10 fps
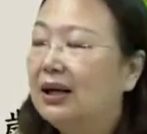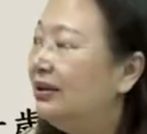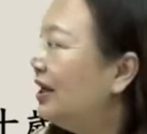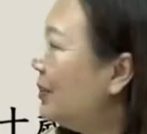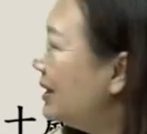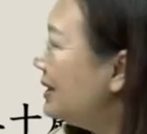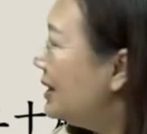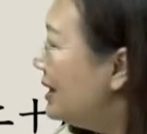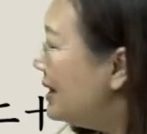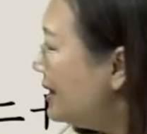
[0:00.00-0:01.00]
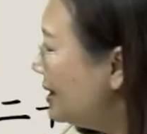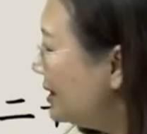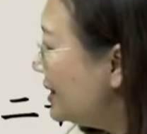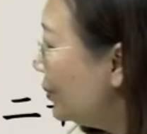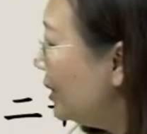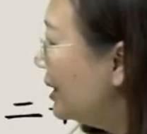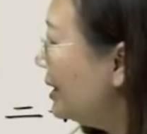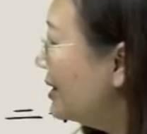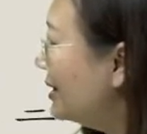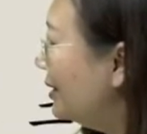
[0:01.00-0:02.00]
那么限制行为能
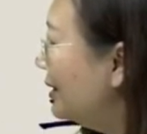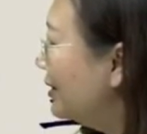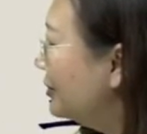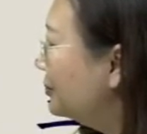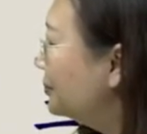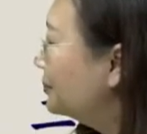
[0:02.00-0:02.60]
力人呢？